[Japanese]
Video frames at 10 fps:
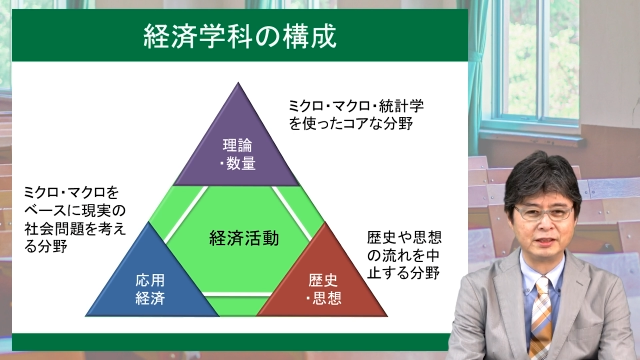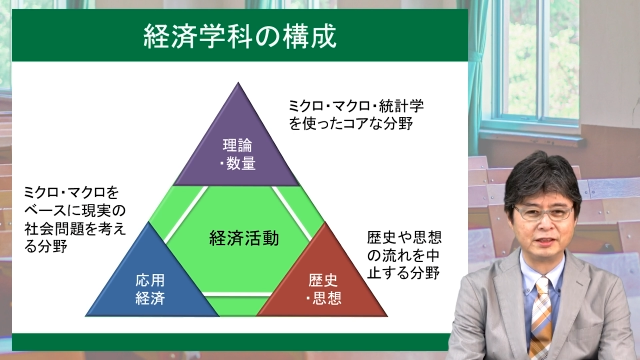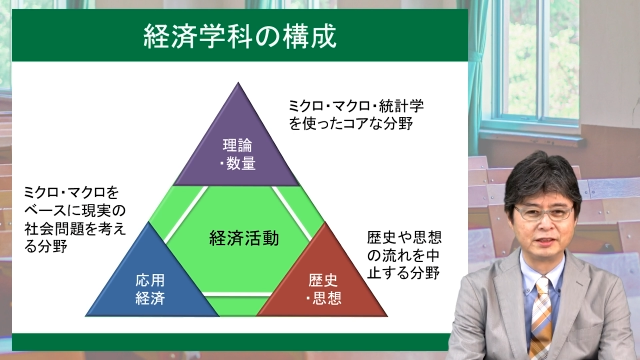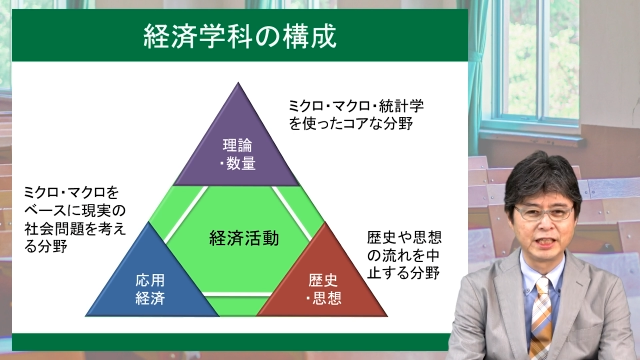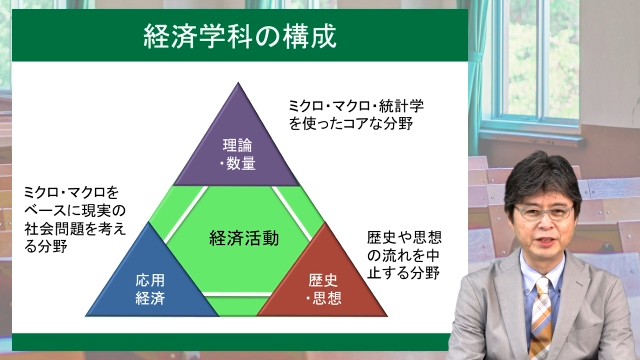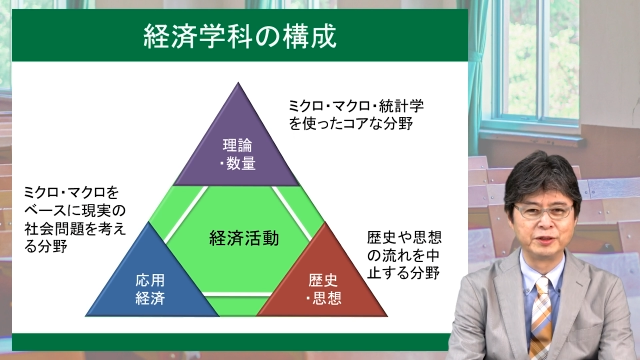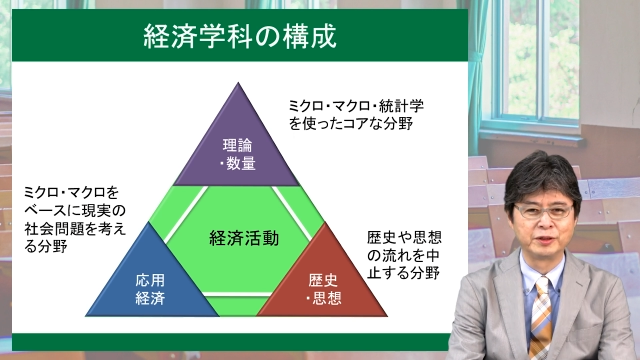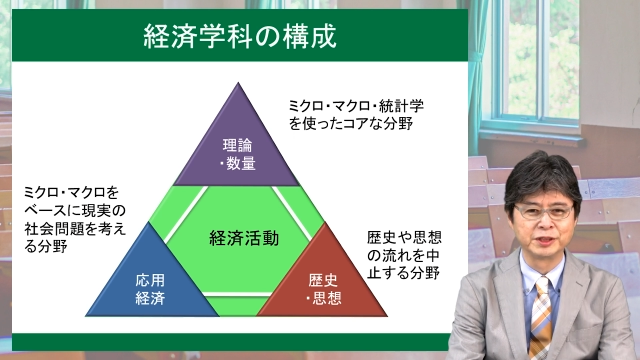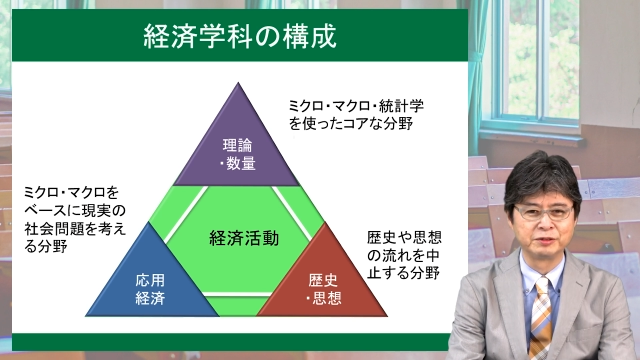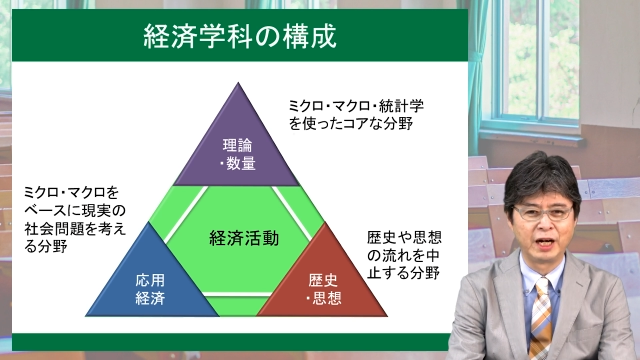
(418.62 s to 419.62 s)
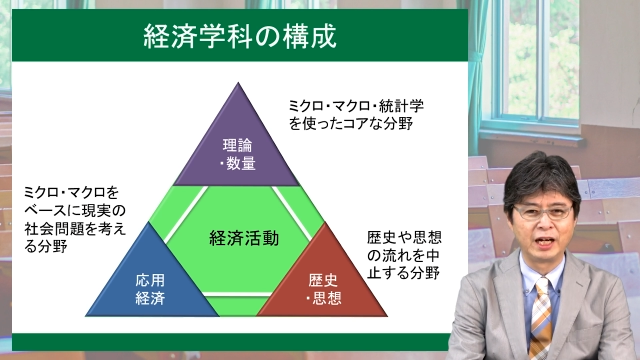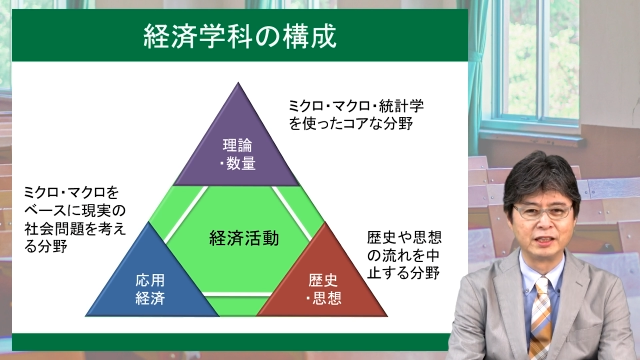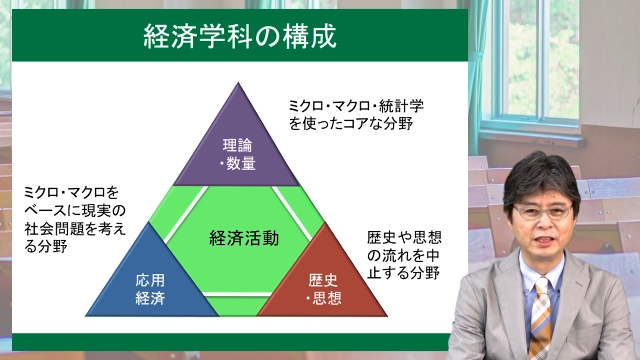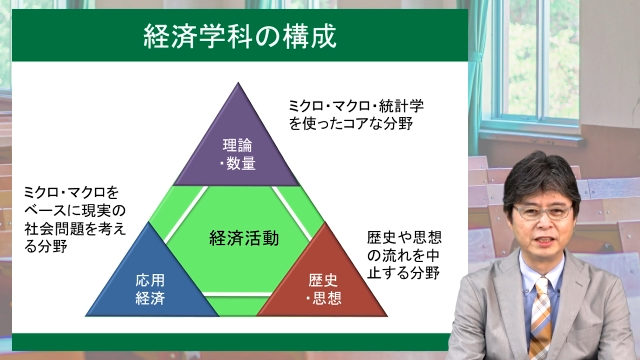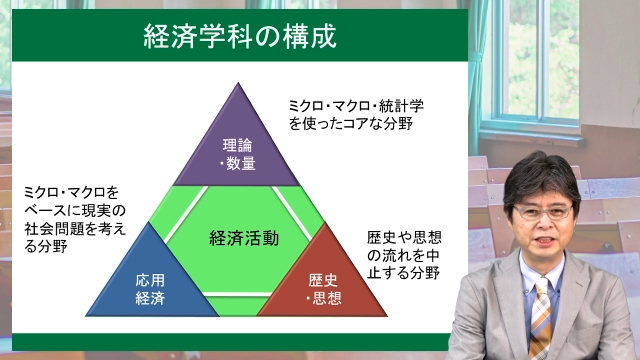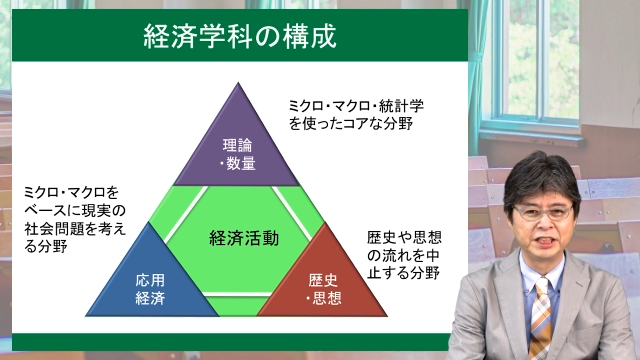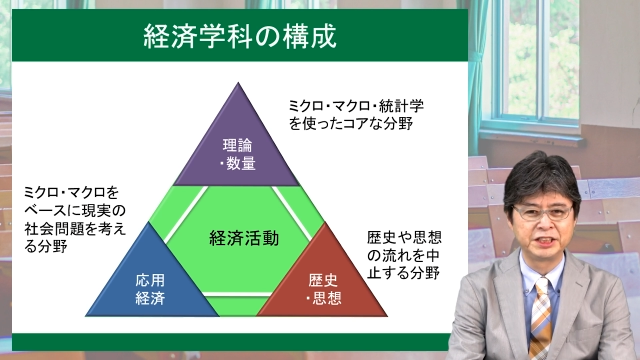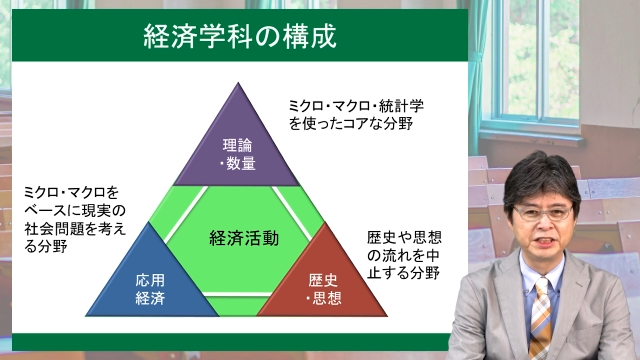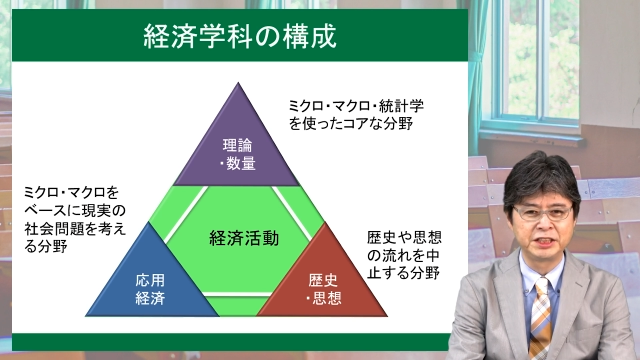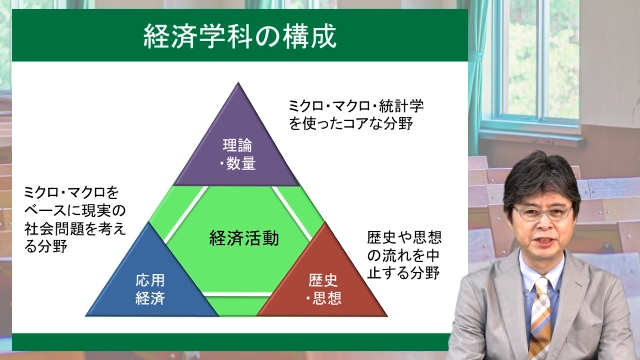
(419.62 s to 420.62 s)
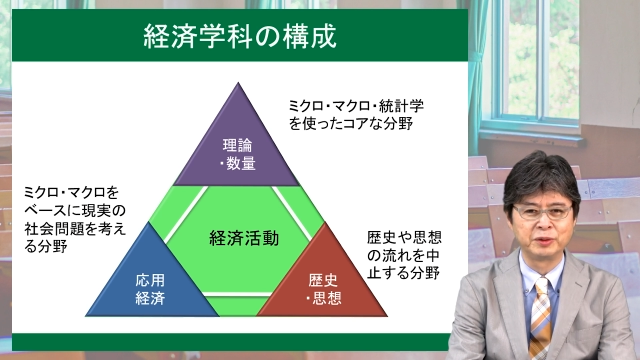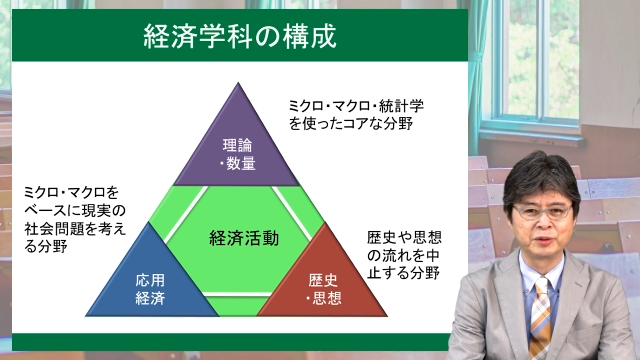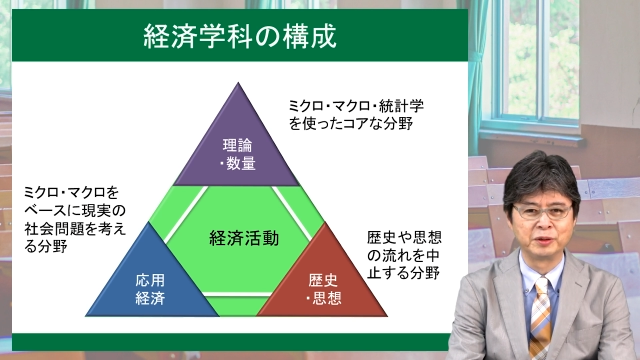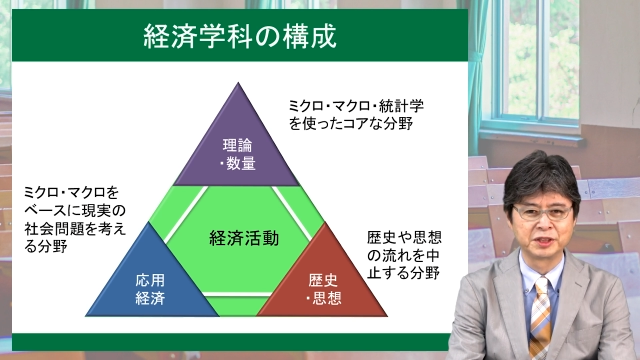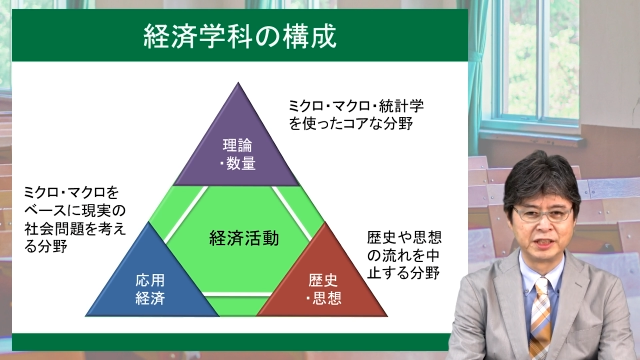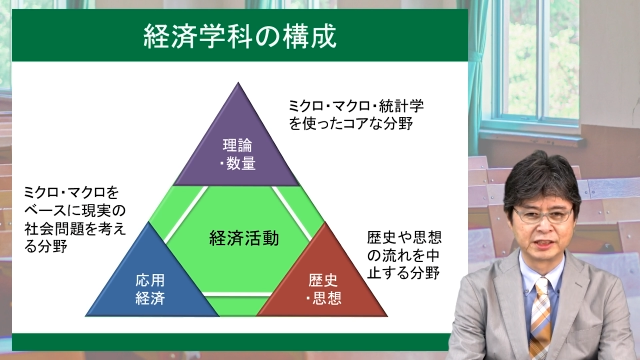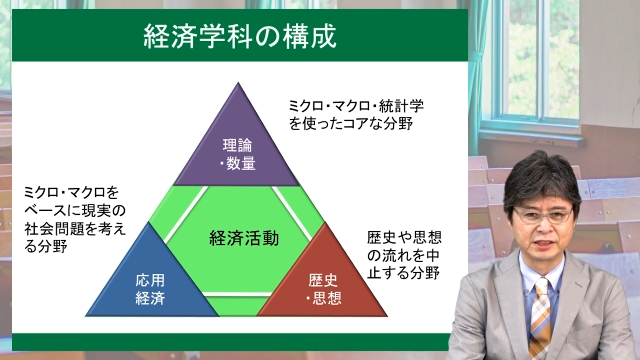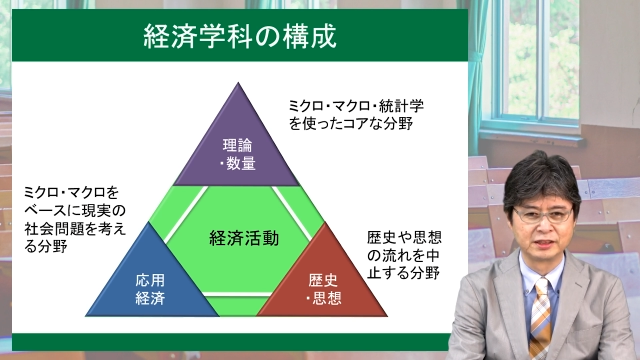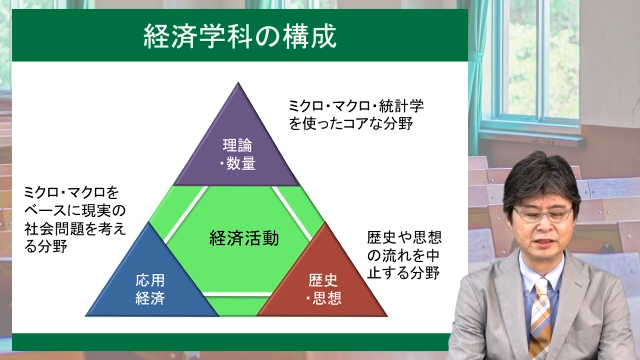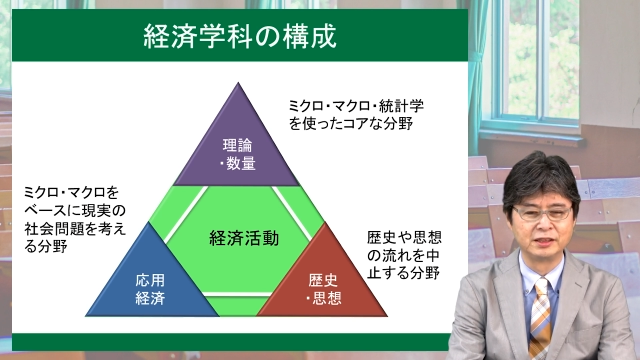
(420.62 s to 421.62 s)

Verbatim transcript: 最後のコースは歴史思想コースです。